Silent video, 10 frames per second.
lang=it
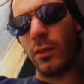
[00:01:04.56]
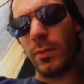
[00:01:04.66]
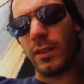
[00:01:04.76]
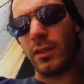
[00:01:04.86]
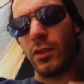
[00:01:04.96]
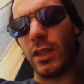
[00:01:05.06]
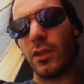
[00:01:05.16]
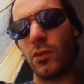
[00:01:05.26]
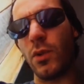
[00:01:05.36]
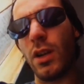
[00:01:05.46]
anno in
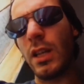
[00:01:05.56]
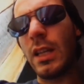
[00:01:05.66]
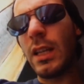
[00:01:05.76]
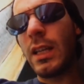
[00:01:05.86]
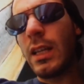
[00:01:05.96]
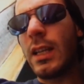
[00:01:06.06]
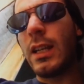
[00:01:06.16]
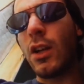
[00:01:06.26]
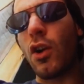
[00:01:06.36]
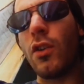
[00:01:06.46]
particolare suo,
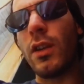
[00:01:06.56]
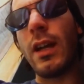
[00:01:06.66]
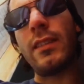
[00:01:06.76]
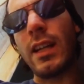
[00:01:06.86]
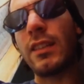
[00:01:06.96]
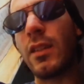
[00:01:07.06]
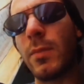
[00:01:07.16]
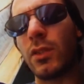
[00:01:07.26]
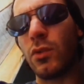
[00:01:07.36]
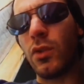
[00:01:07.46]
con, tra l'altro
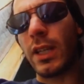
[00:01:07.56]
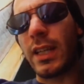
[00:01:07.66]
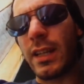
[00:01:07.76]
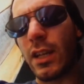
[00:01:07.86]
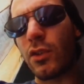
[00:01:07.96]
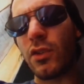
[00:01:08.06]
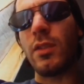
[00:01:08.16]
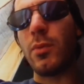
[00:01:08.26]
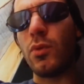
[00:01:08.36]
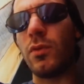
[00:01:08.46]
ha battuto anche il record
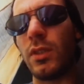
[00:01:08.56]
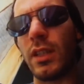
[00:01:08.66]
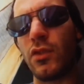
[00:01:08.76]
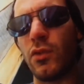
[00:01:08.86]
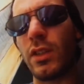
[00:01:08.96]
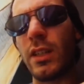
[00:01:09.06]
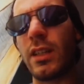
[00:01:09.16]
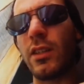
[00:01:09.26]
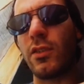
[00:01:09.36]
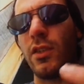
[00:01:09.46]
di punti, ha raggiunto anche
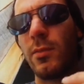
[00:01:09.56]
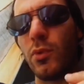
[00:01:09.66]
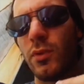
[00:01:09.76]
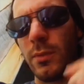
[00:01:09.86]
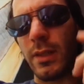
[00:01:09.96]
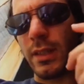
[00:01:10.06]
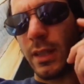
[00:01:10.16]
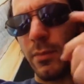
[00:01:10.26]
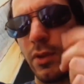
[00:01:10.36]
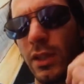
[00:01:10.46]
il record di punti per il
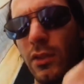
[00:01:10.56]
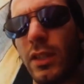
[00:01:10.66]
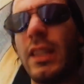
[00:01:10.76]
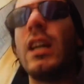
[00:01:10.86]
campionato del